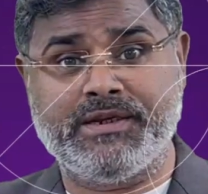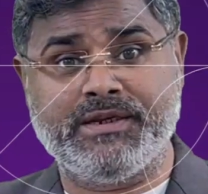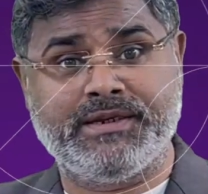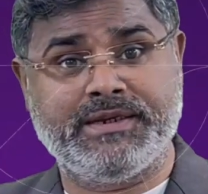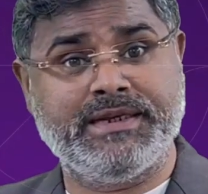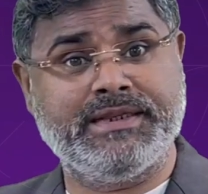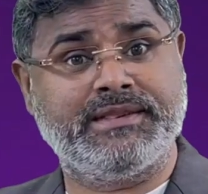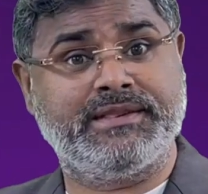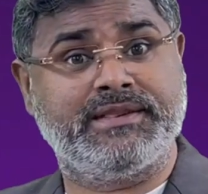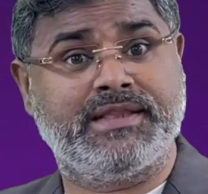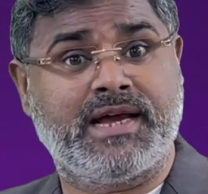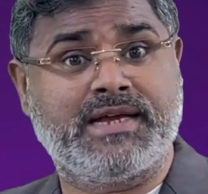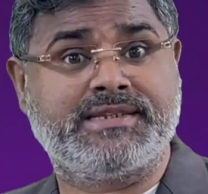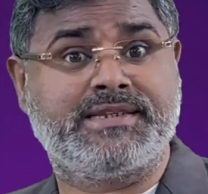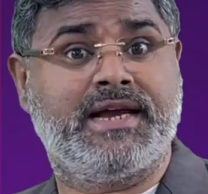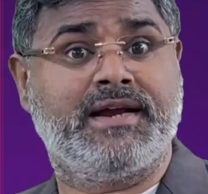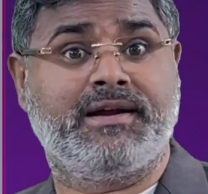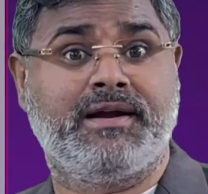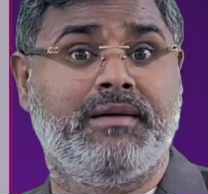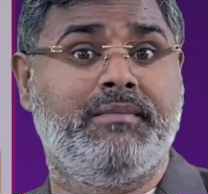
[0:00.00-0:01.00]
इनकी
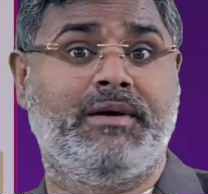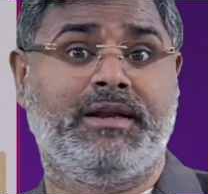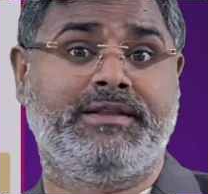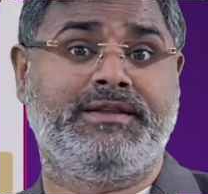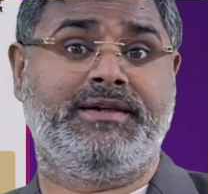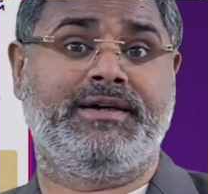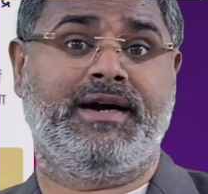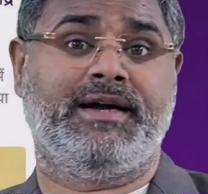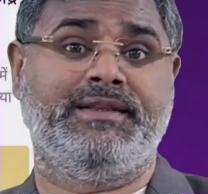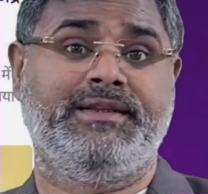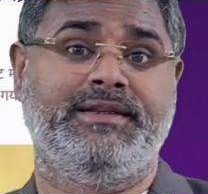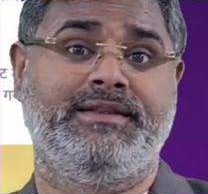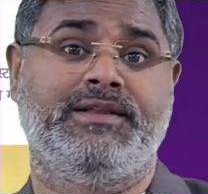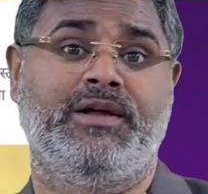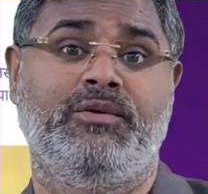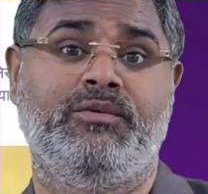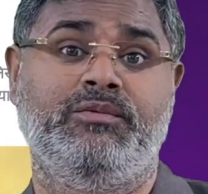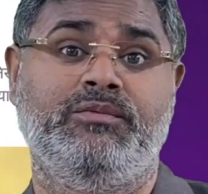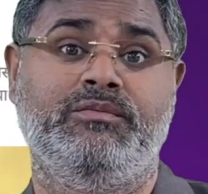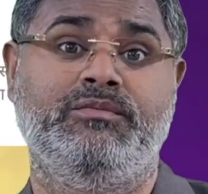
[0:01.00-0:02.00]
ताज़ा खबर दिखा
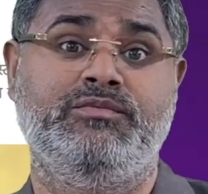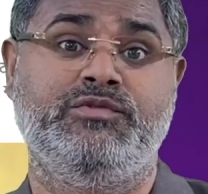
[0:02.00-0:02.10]
देता हूँ